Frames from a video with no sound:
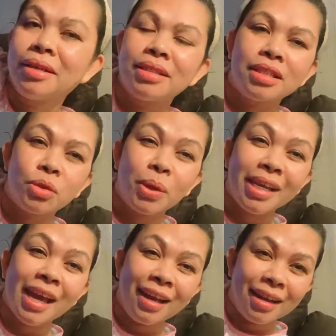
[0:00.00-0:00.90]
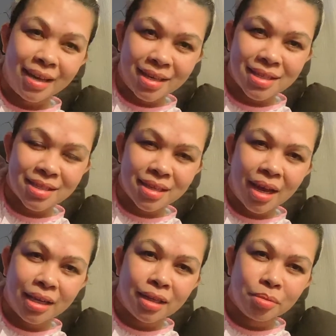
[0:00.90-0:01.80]
Sa tuwing LS
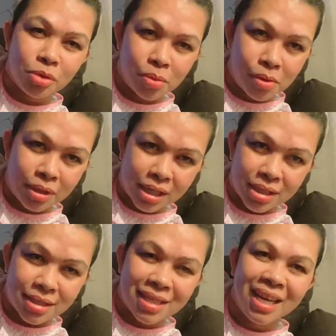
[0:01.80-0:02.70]
ay nagpupunas.